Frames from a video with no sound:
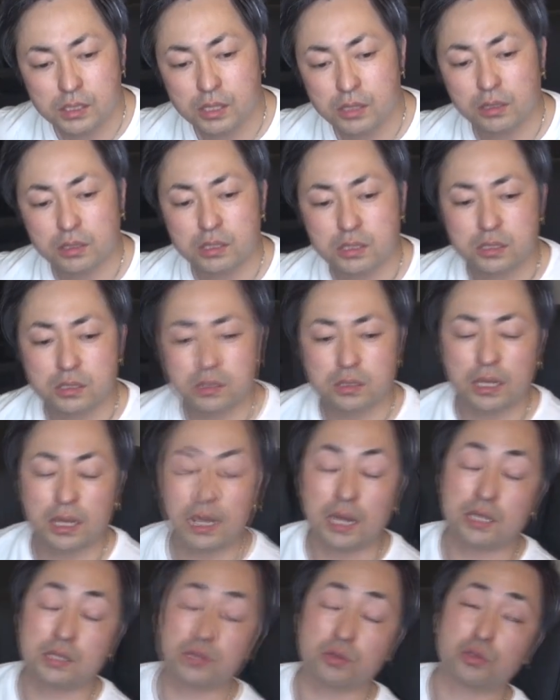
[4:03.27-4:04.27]
すぐな
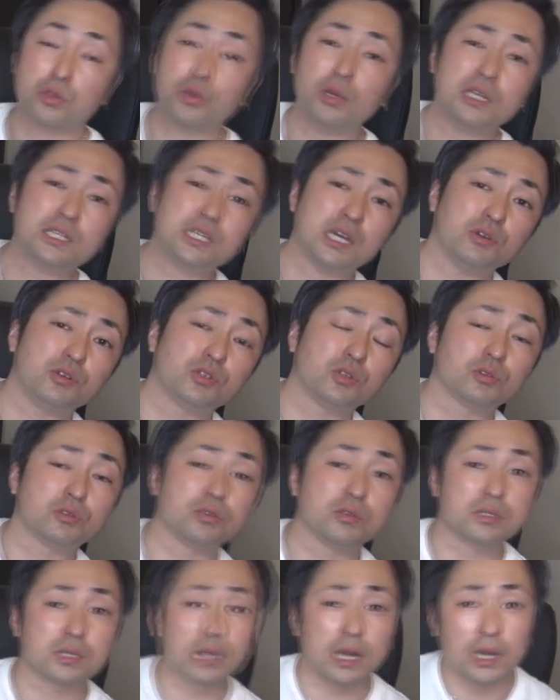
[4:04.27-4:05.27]
んかその取れちゃう人っ
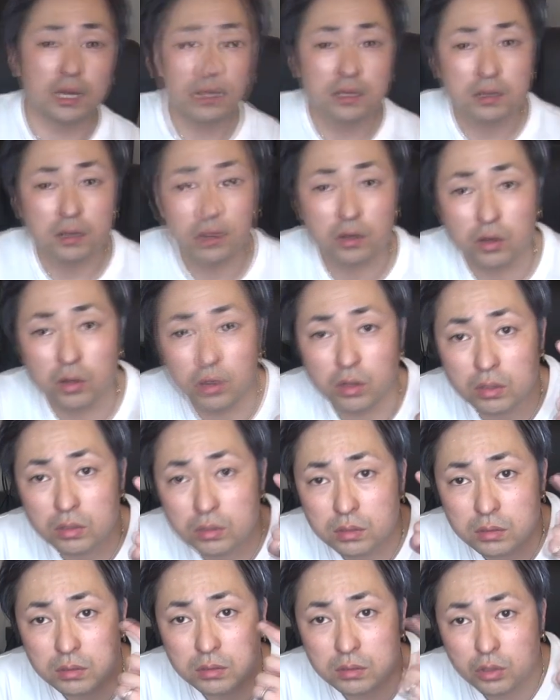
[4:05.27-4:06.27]
ていうんですか、この
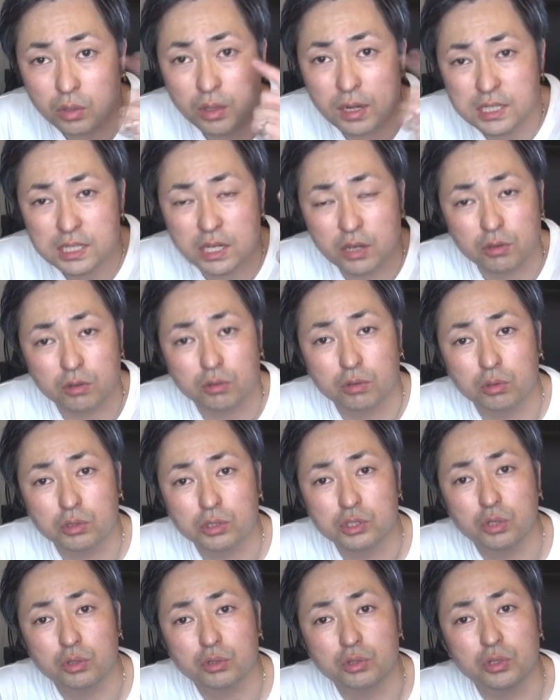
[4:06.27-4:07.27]
取れちゃう人の
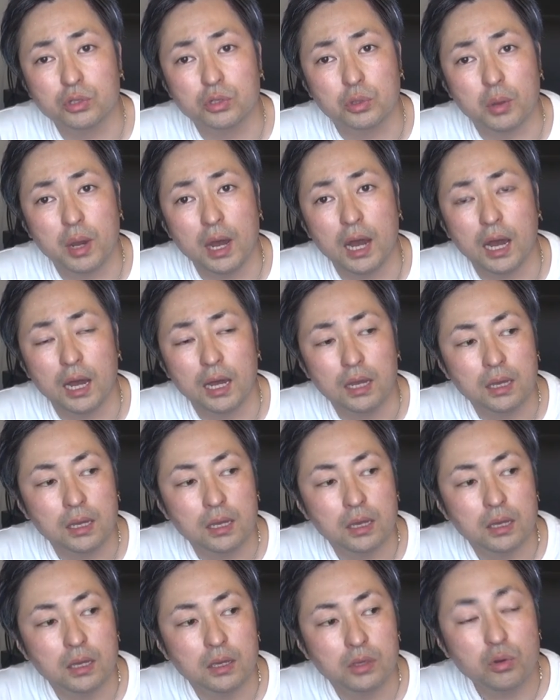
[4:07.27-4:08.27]
特徴というのは、
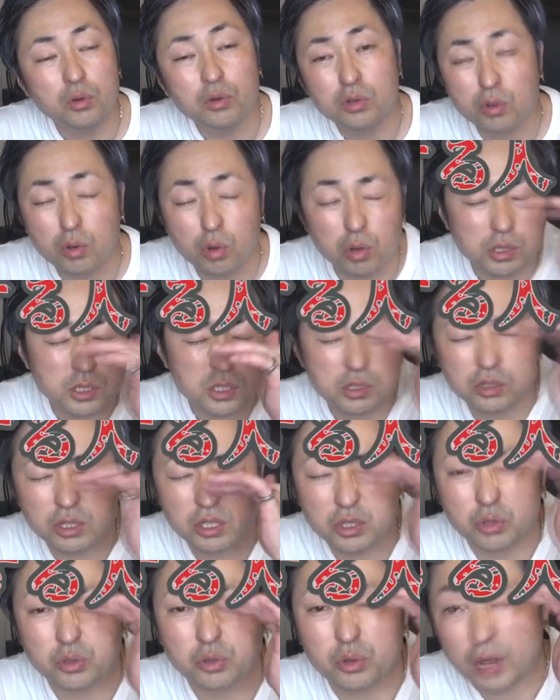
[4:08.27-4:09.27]
よくこする
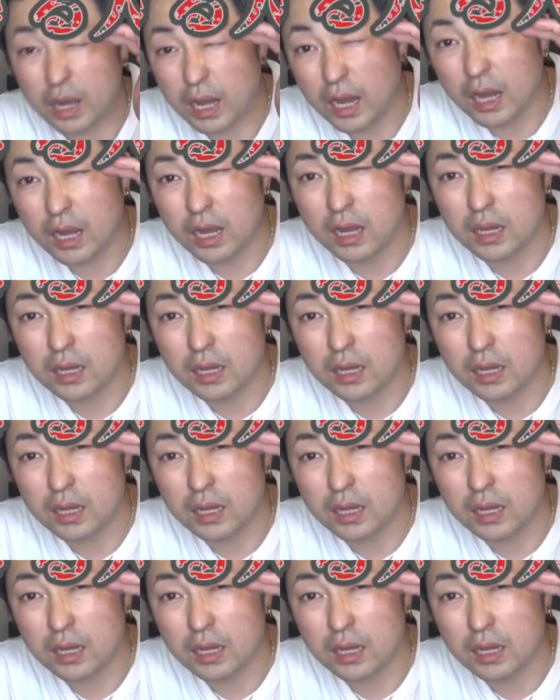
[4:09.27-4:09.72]
人とか、